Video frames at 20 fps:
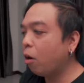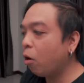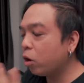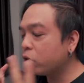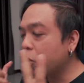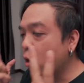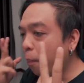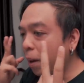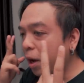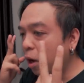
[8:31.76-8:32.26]
เราก็
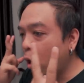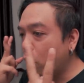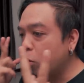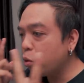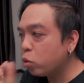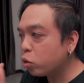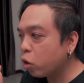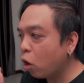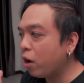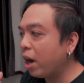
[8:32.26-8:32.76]
ต้องไปรอ
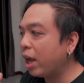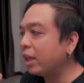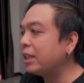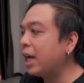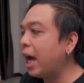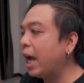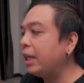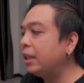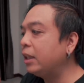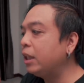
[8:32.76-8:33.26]
ดูตอนหนัง
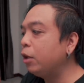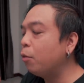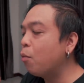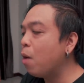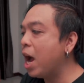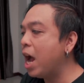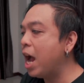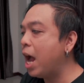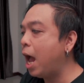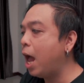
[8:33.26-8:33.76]
ฉายอีกที
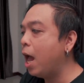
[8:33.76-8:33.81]
ว่า